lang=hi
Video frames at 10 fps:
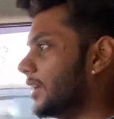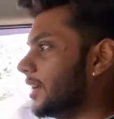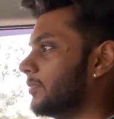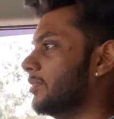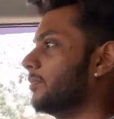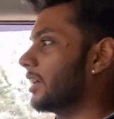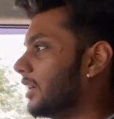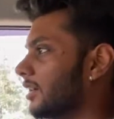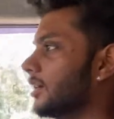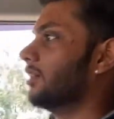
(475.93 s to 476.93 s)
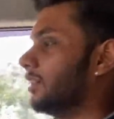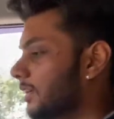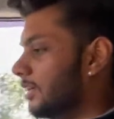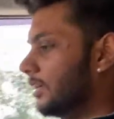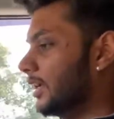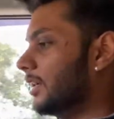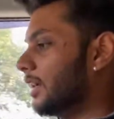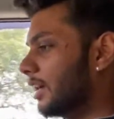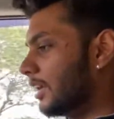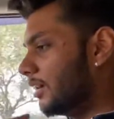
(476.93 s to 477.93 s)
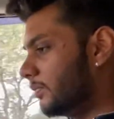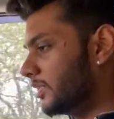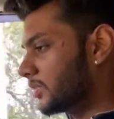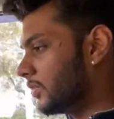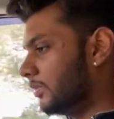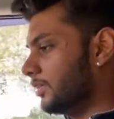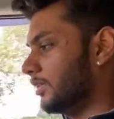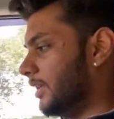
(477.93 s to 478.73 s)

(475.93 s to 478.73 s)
हाई आरपीएम पे करेगा लेकिन अगर आप इसको